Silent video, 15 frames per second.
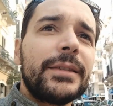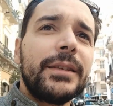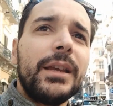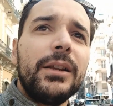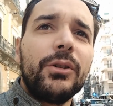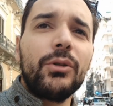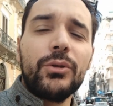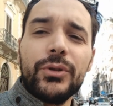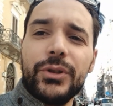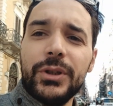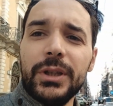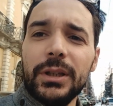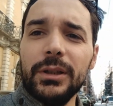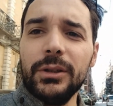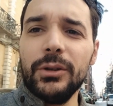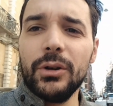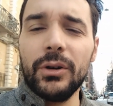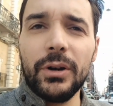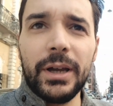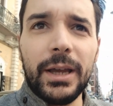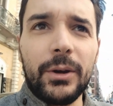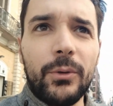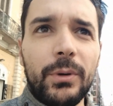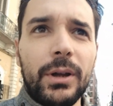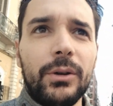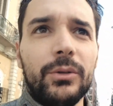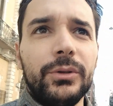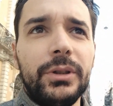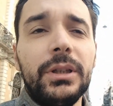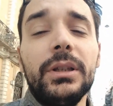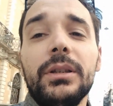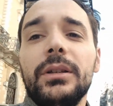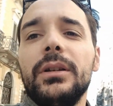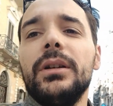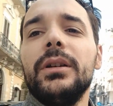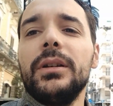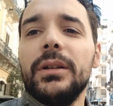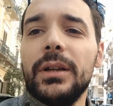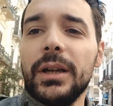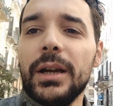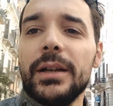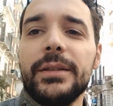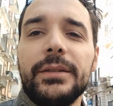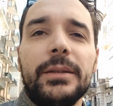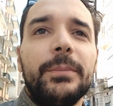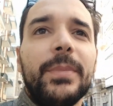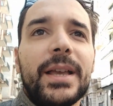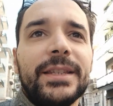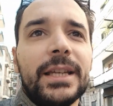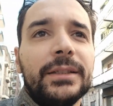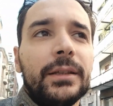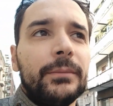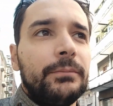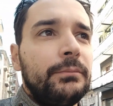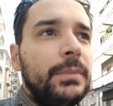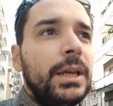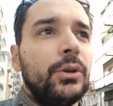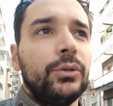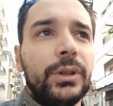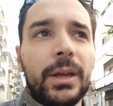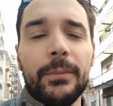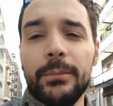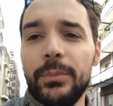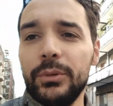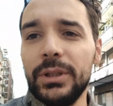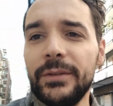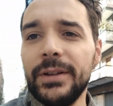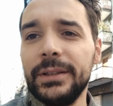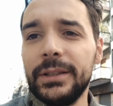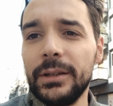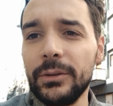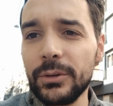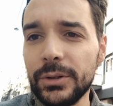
il consiglio è quello di eh, ragazzi passate meno tempo davanti allo